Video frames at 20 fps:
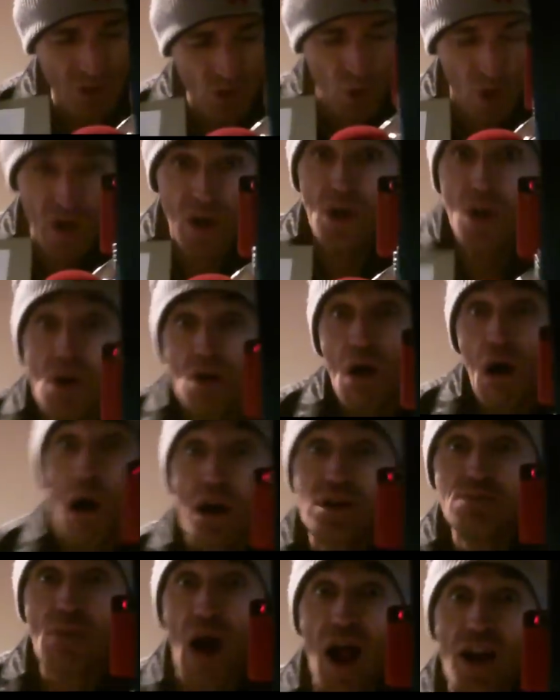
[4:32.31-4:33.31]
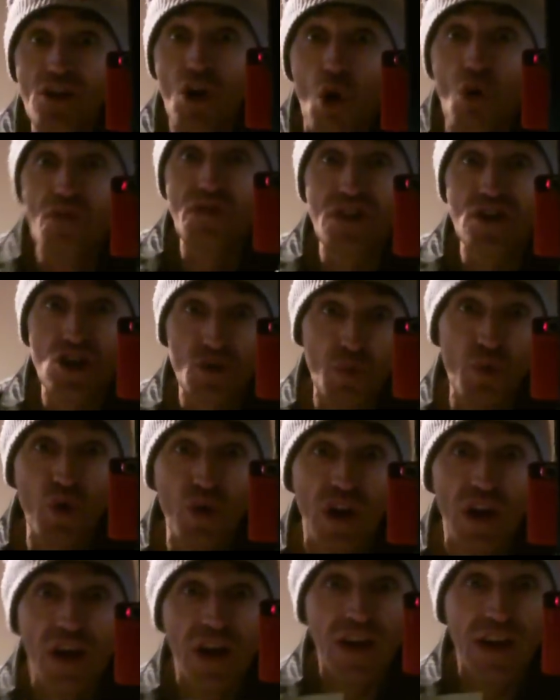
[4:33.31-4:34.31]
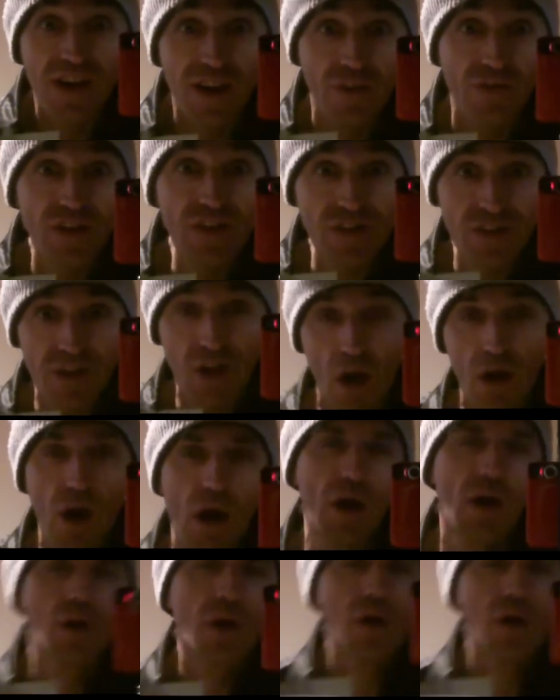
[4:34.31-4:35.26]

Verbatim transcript: ich nur einmal draufgesprüht. Ihr wisst ja, ja,